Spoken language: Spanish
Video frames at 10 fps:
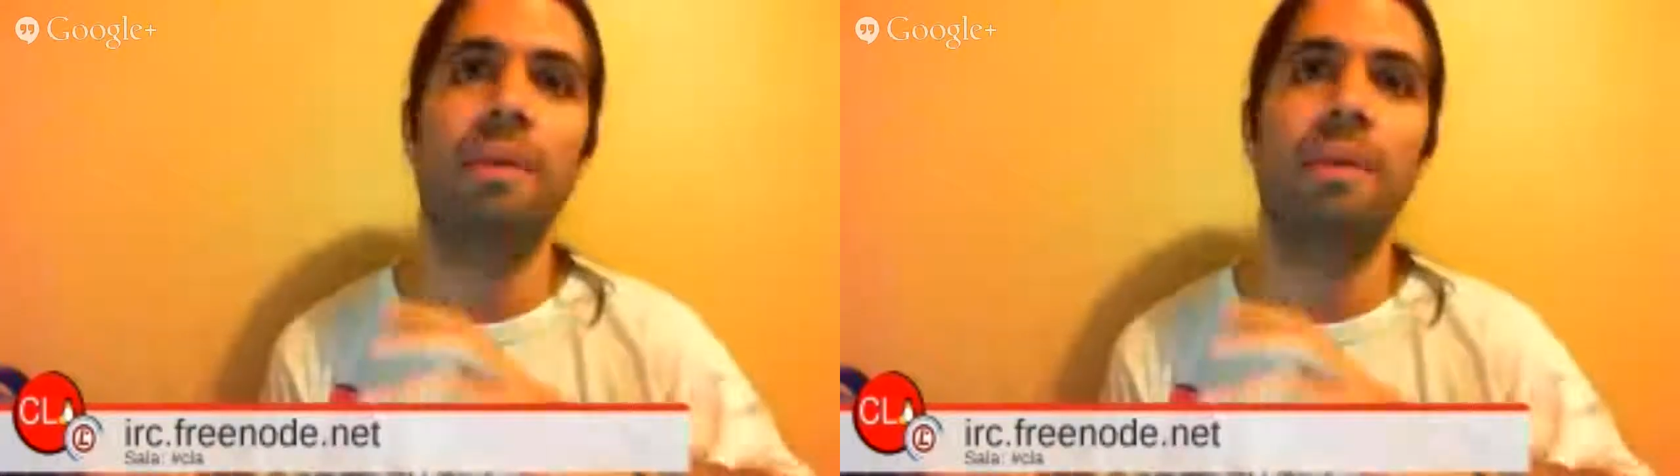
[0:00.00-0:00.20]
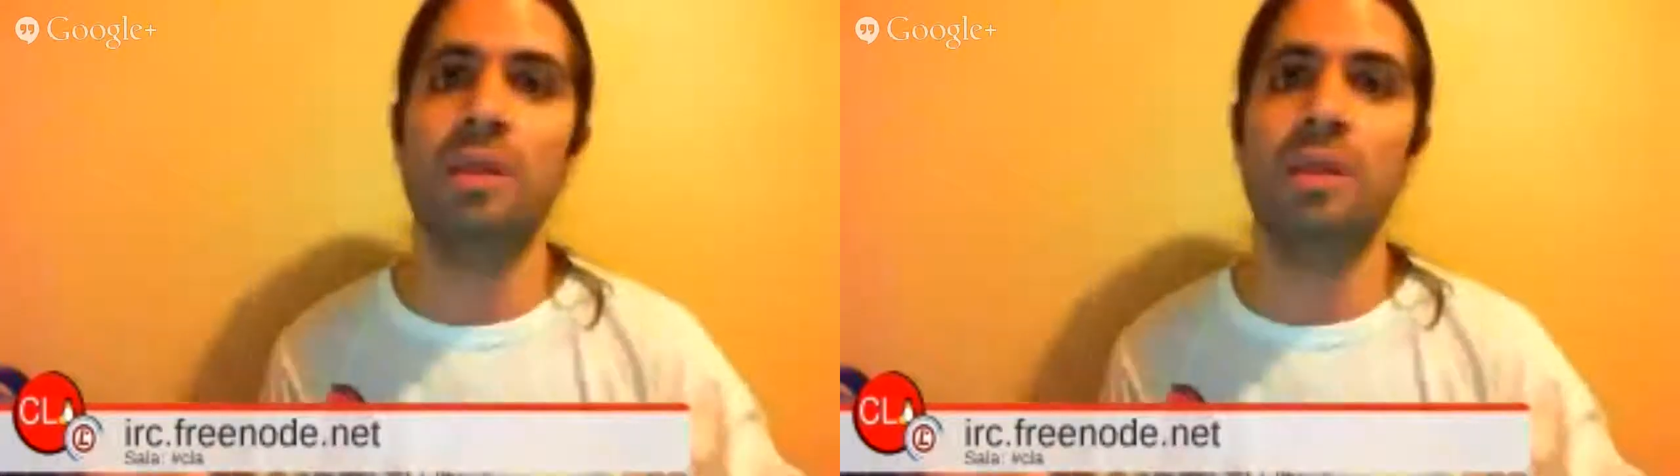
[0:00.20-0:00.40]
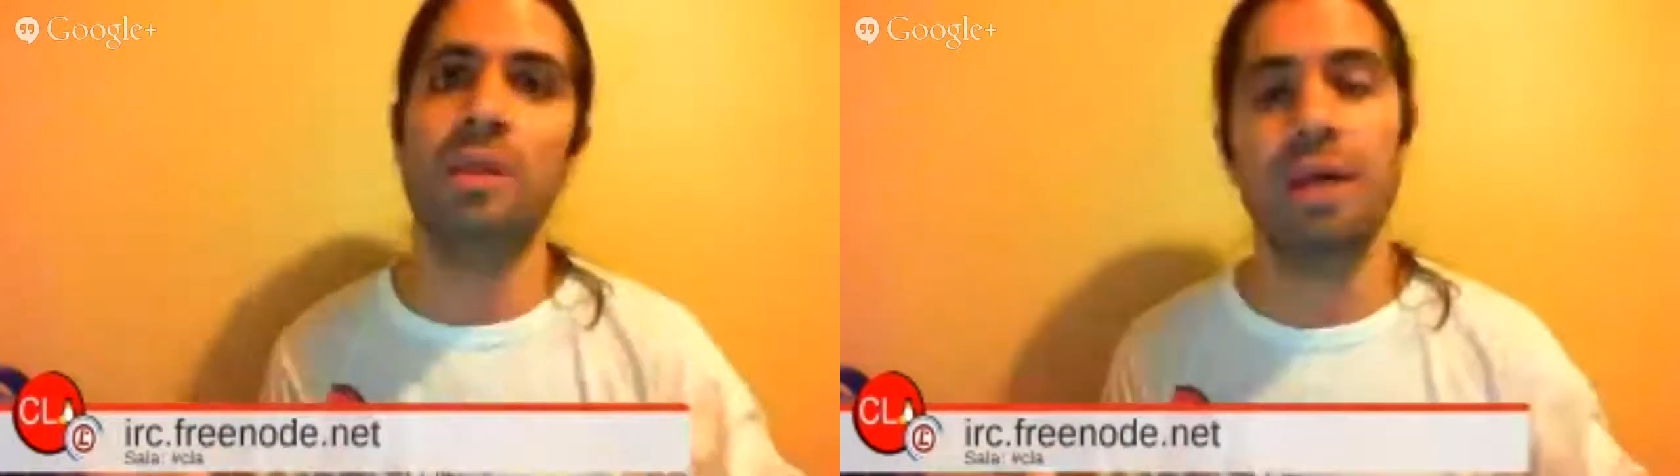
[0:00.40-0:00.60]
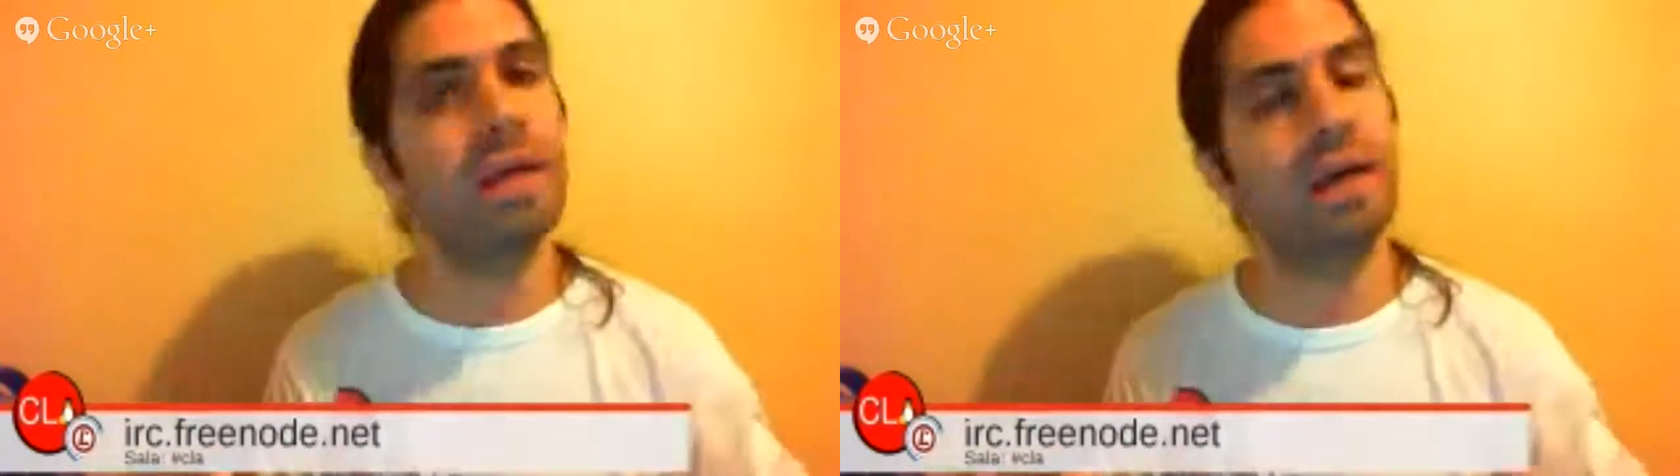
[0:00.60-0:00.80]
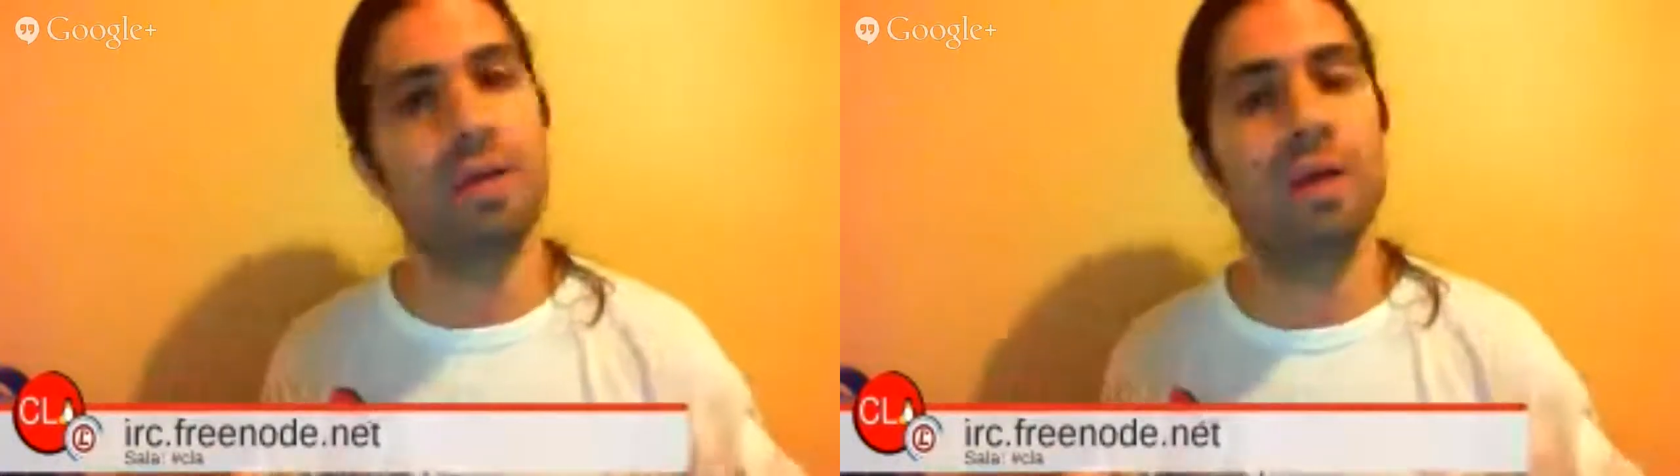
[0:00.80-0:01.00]
por
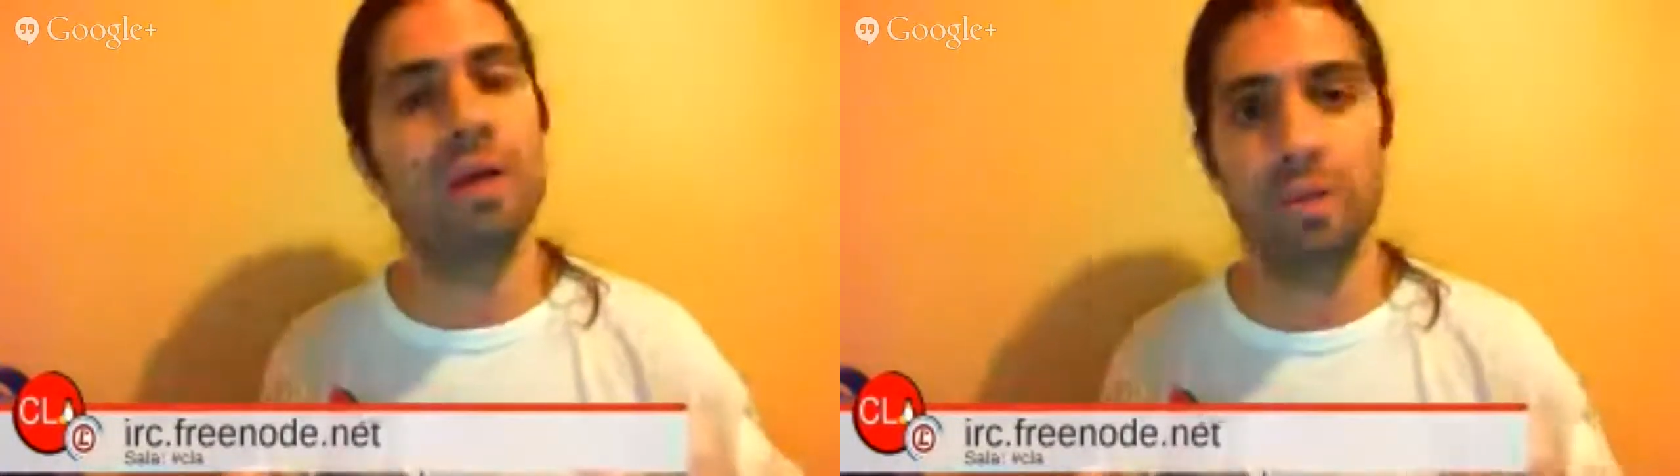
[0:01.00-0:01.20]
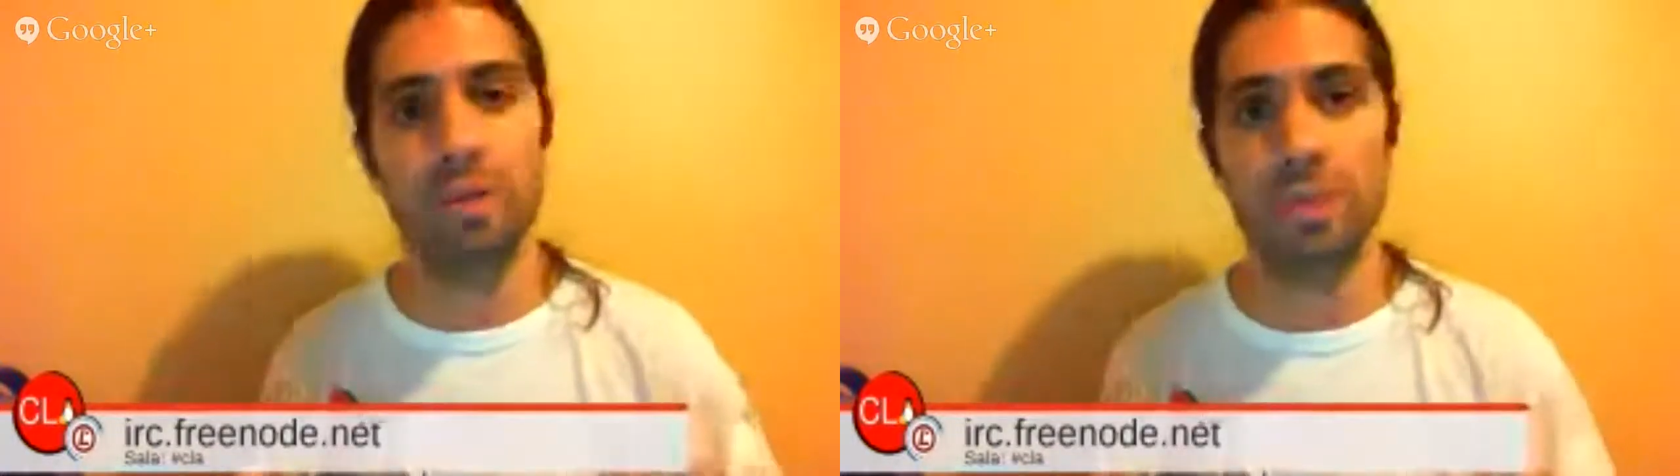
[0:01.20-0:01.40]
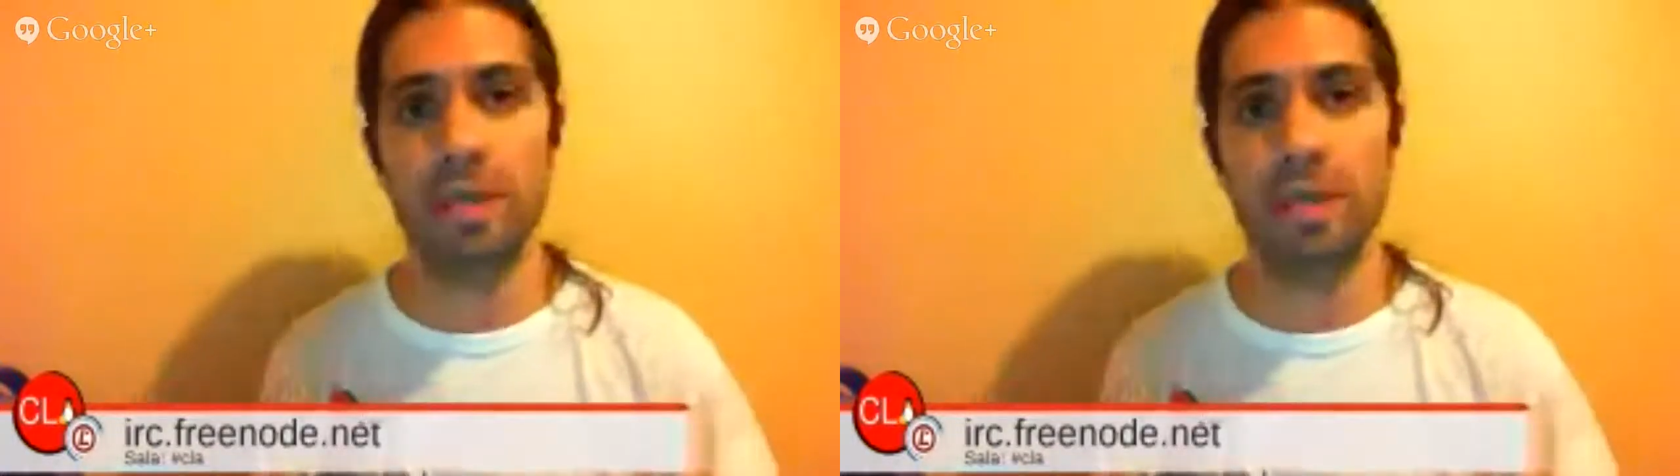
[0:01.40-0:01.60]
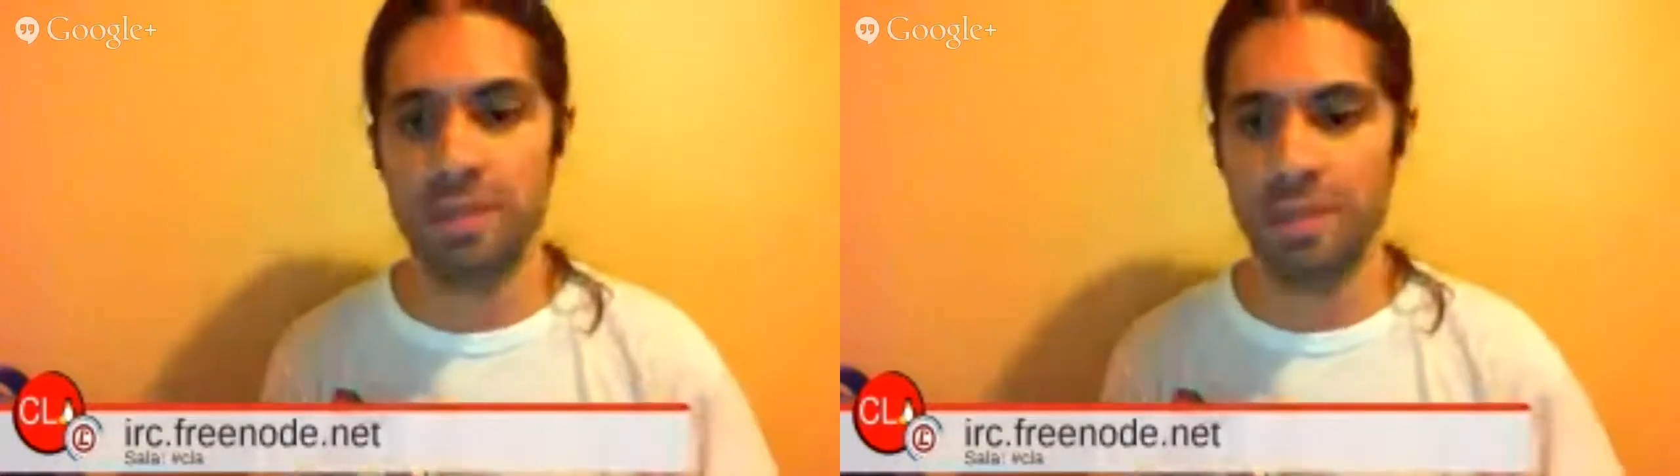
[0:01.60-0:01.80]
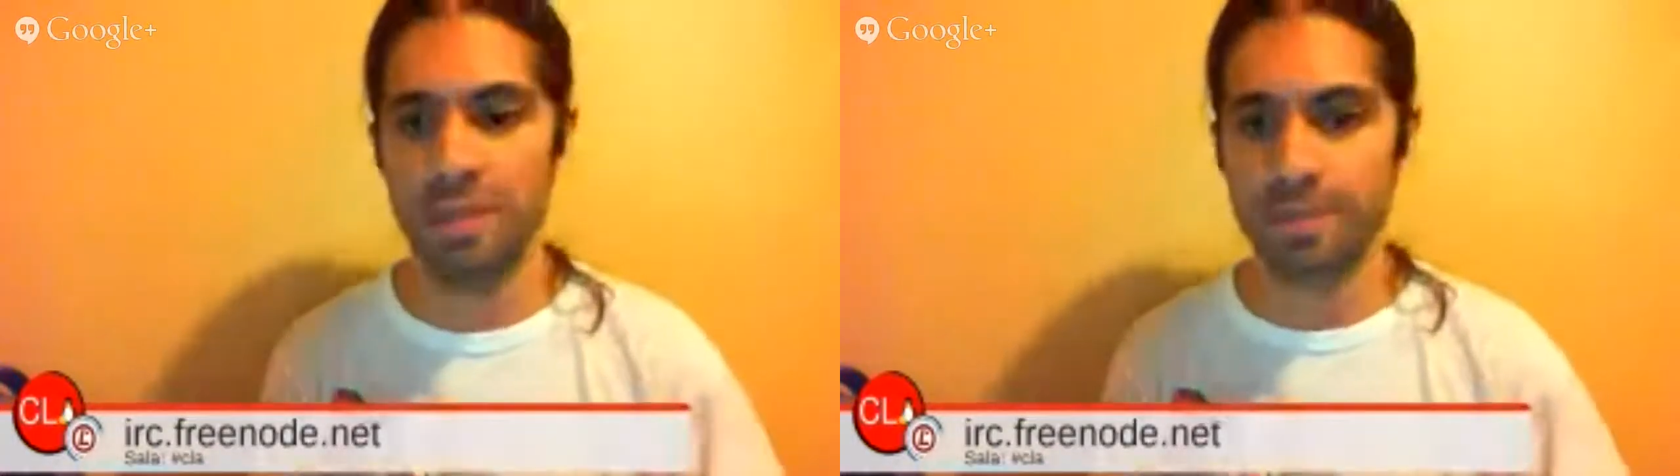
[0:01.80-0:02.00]
tierra a lo que es la seguridad,
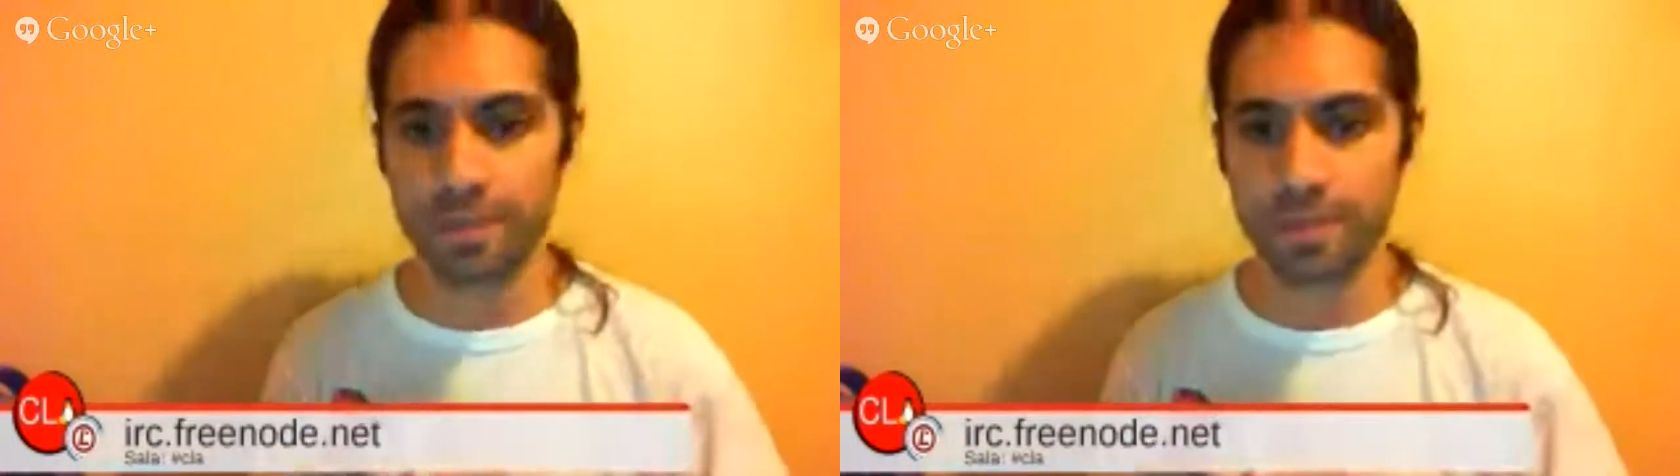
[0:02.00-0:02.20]
¿sí?